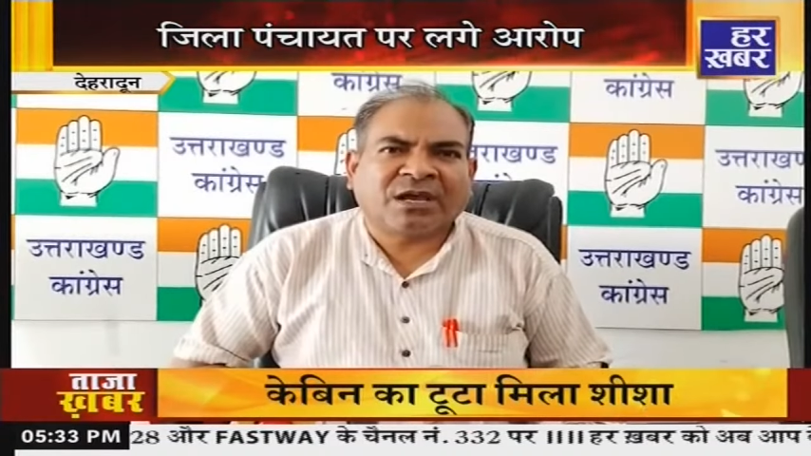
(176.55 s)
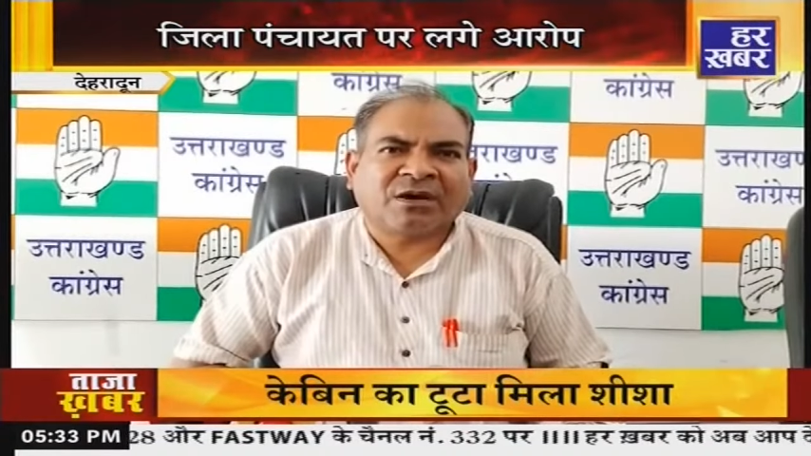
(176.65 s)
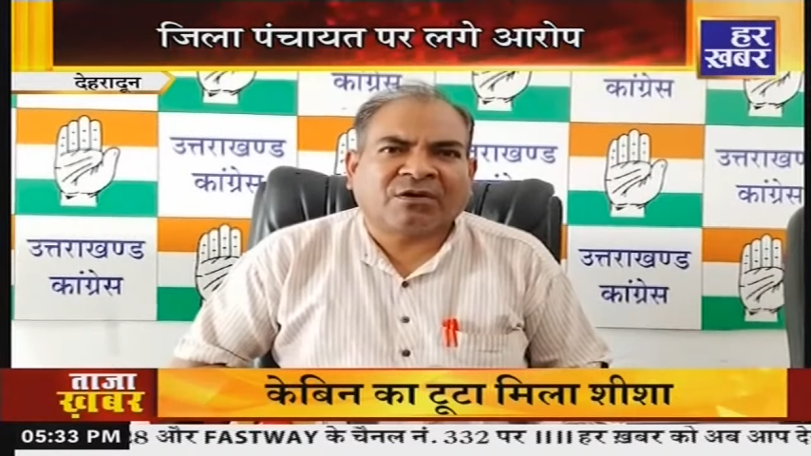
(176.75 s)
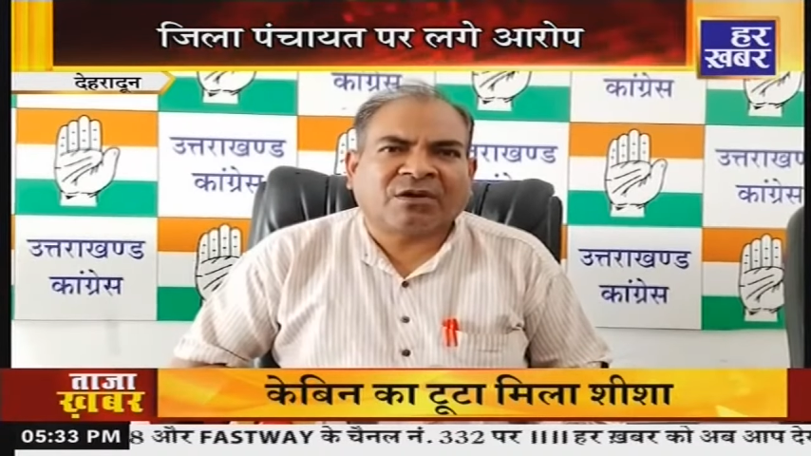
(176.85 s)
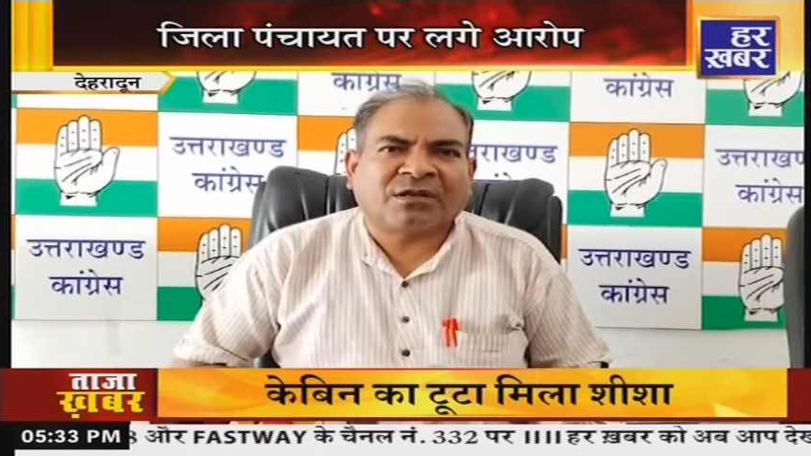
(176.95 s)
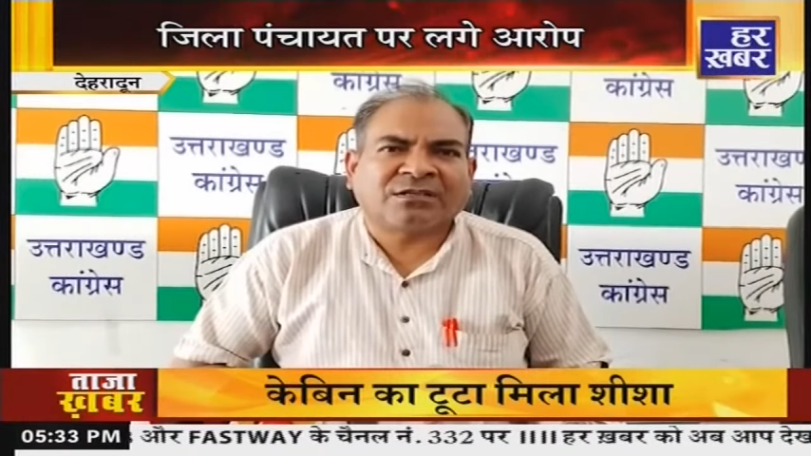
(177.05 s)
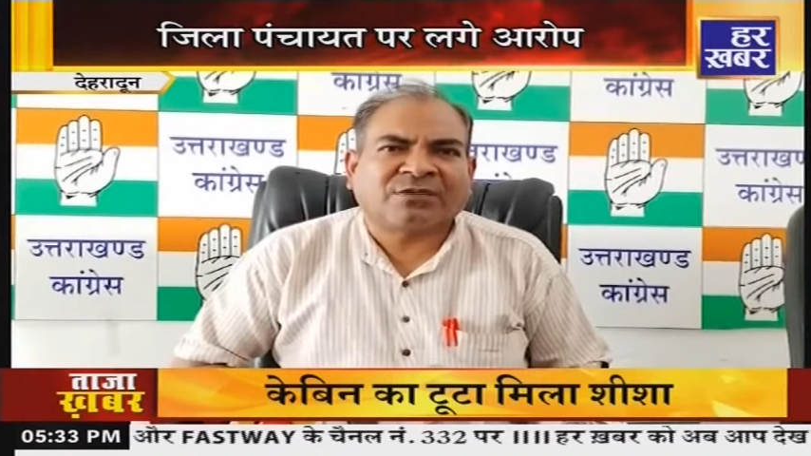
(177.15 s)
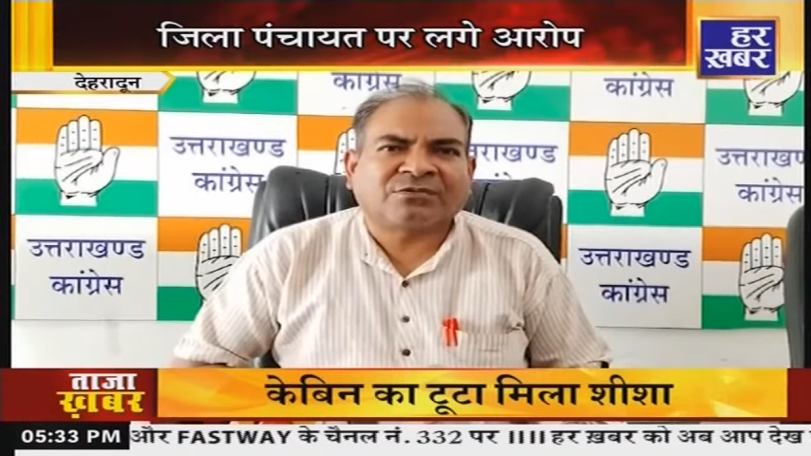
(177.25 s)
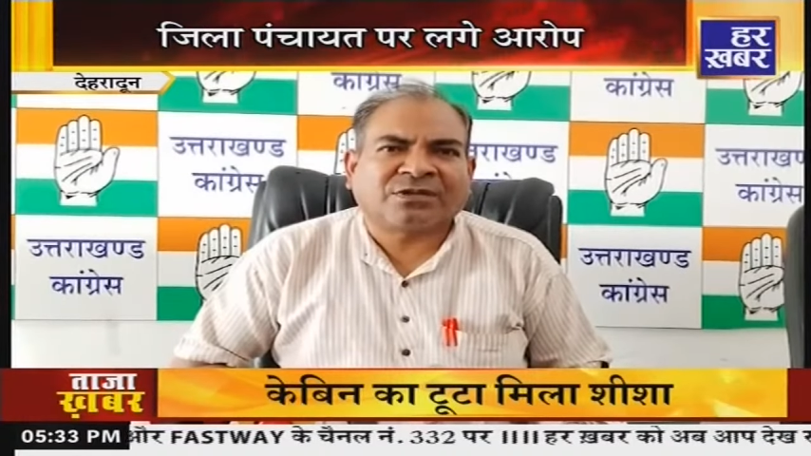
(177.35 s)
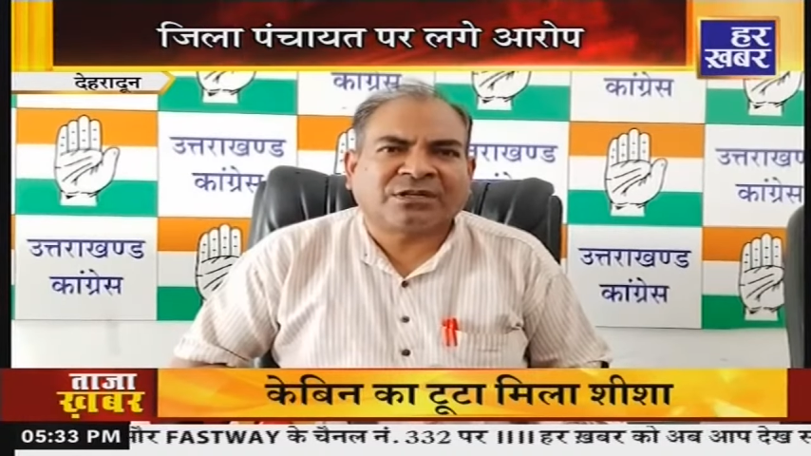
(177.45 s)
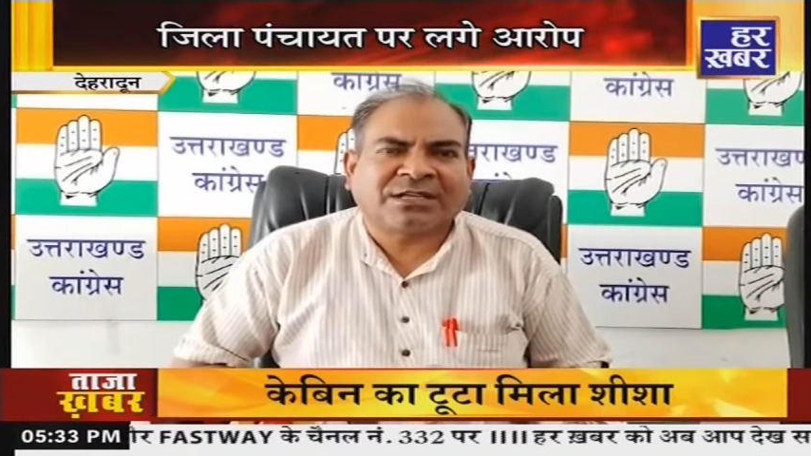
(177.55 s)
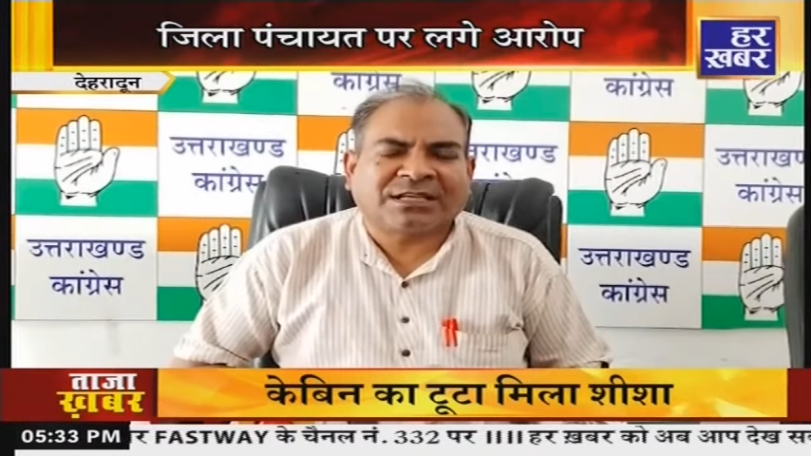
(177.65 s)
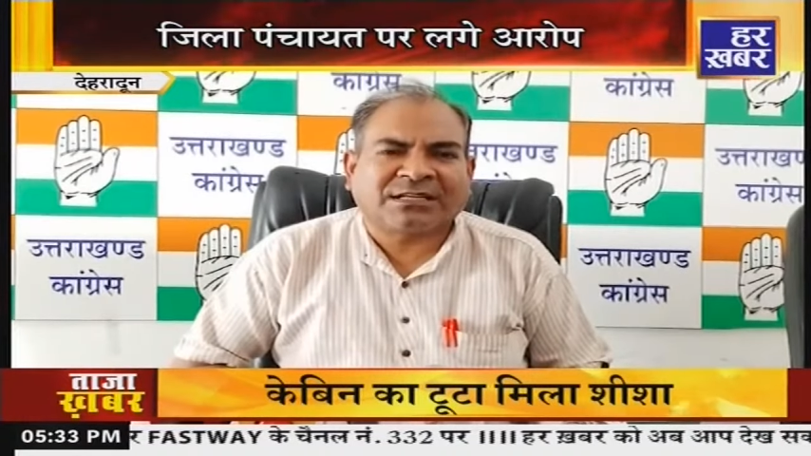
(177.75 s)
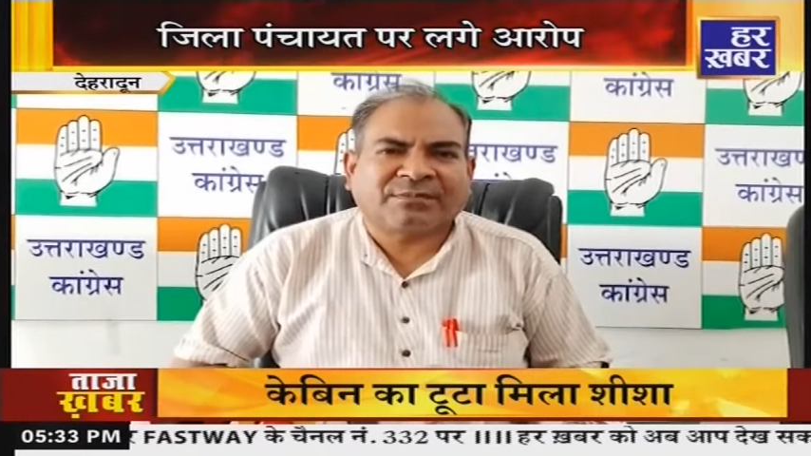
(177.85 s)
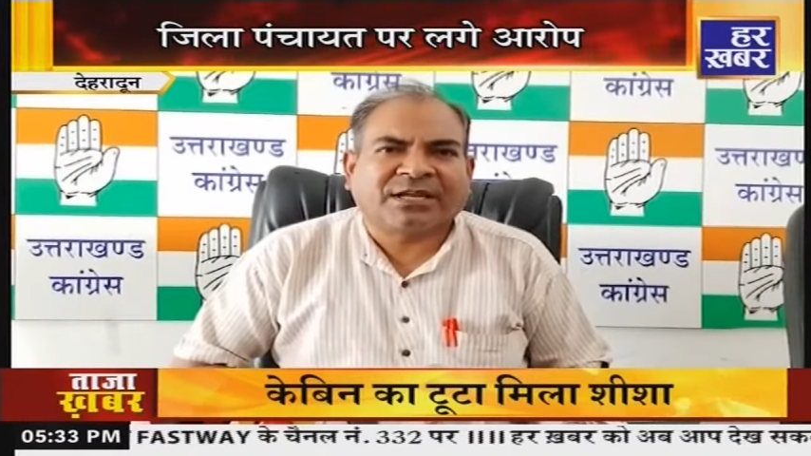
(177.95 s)
गया और हजारों तीर्थ
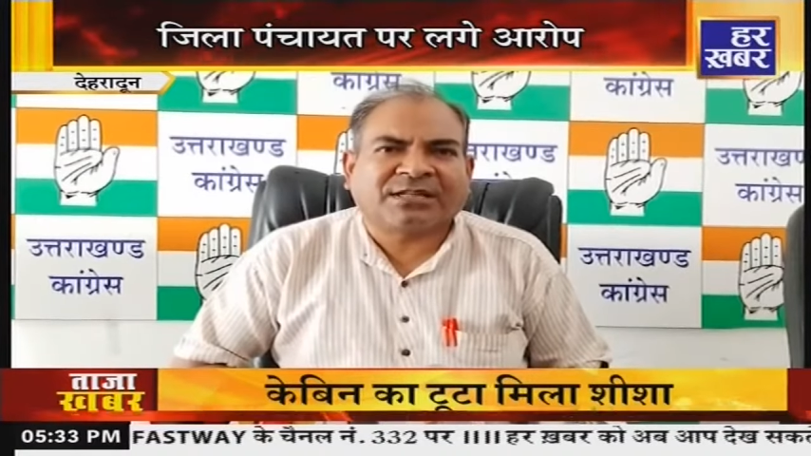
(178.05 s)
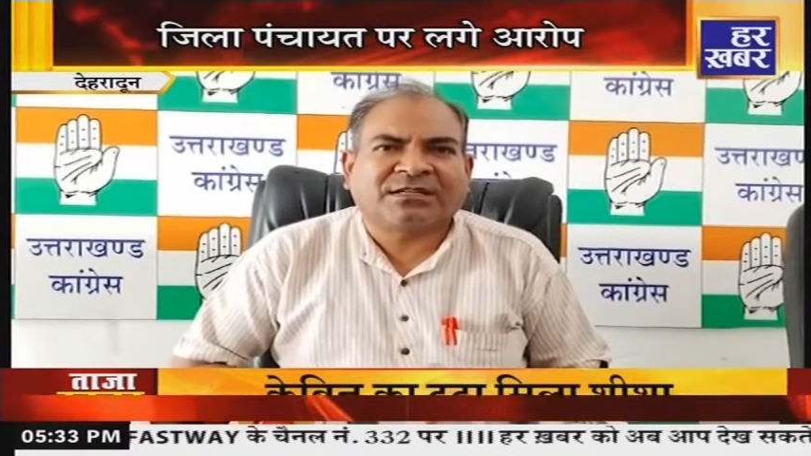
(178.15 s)
यात्री बिना